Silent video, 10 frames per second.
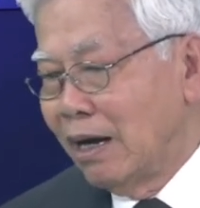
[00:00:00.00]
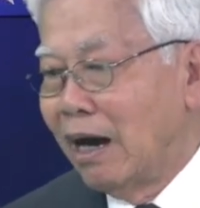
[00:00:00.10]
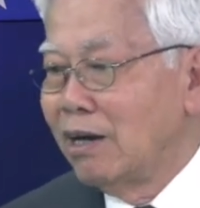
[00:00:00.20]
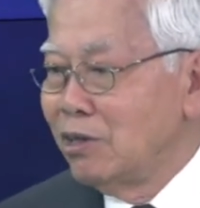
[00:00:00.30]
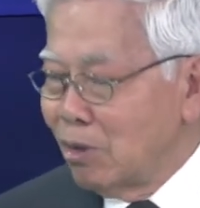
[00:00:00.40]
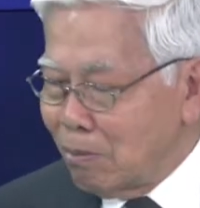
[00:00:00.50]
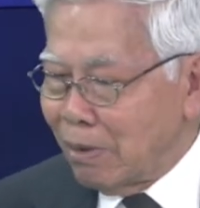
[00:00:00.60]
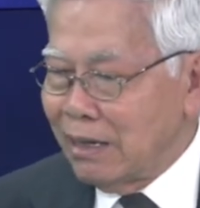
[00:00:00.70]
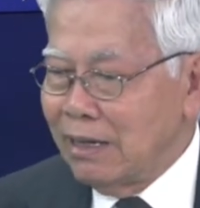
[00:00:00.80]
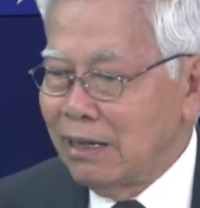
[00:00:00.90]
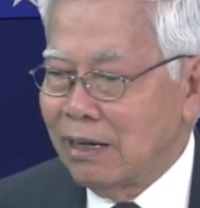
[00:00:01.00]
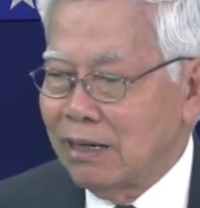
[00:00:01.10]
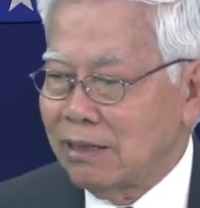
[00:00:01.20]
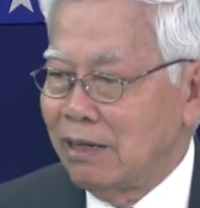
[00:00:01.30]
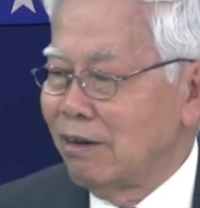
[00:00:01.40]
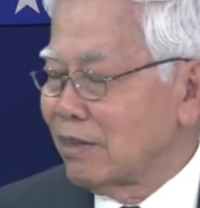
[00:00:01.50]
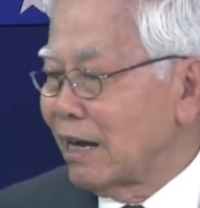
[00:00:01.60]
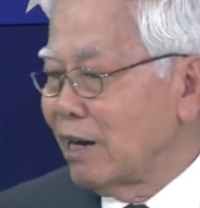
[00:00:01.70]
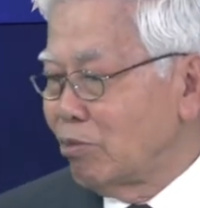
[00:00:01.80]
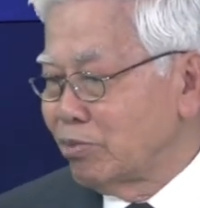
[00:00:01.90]
ở nước Mỹ thì người ta
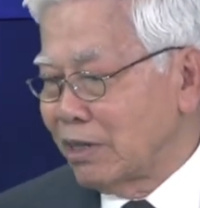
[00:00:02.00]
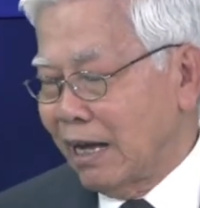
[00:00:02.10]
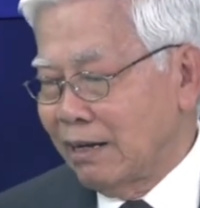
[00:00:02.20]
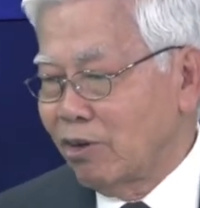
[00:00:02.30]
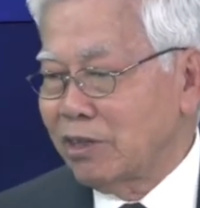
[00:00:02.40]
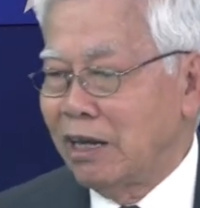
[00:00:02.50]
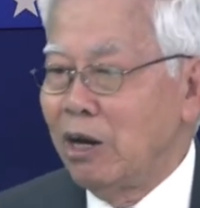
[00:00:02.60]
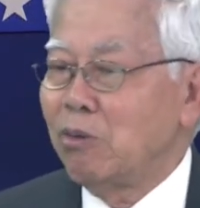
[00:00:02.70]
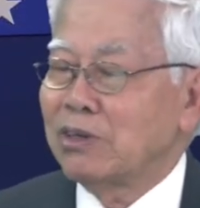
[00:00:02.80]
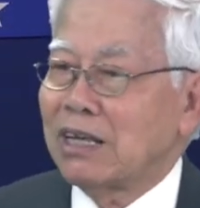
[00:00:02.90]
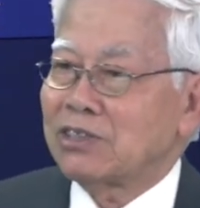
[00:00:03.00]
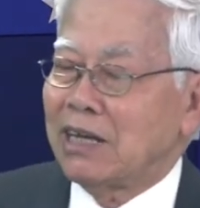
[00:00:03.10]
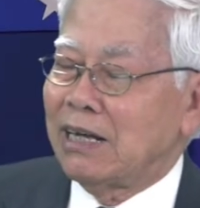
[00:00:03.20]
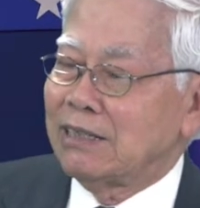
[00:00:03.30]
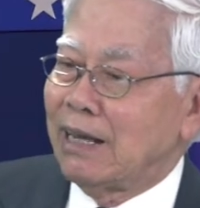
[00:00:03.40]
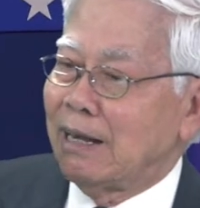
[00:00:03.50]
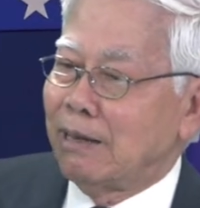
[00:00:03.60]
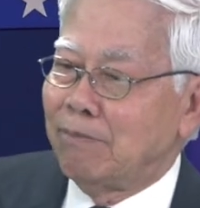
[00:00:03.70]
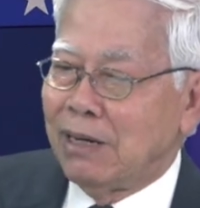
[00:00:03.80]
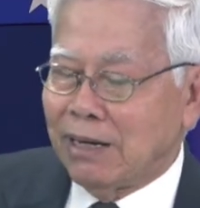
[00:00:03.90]
không xài có thể nếu người ta xài người ta
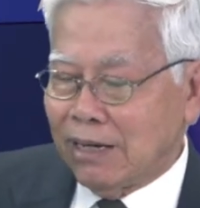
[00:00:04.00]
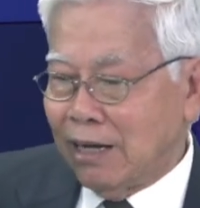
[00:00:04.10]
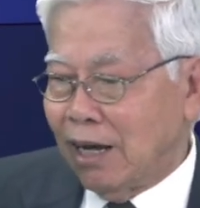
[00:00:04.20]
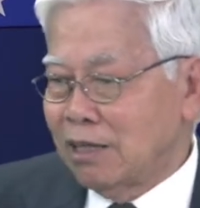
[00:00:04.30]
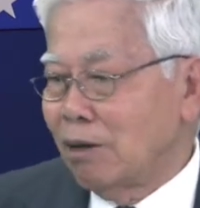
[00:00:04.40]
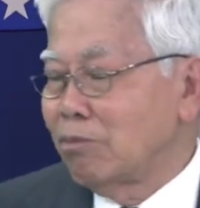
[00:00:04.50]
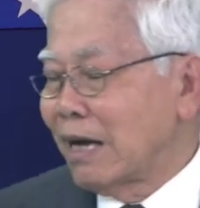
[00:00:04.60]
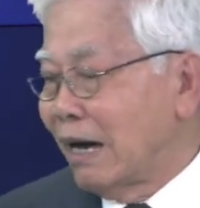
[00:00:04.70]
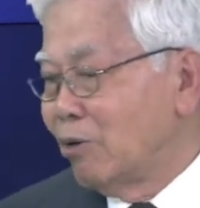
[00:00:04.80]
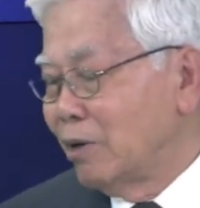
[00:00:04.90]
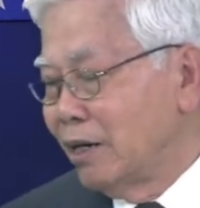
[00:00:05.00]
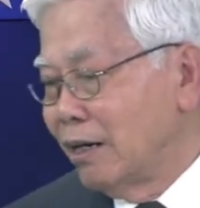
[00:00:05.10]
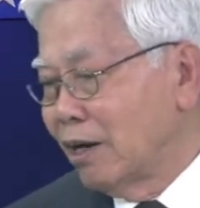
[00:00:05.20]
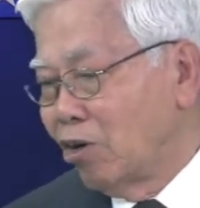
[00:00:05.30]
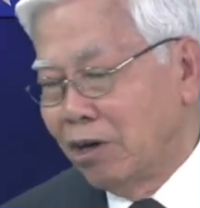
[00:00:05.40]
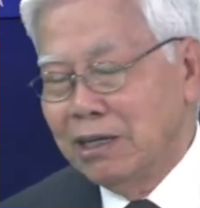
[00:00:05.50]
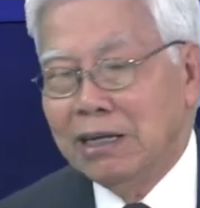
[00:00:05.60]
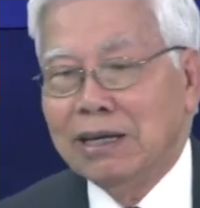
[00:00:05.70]
làm cái hệ thống cao lên để khỏi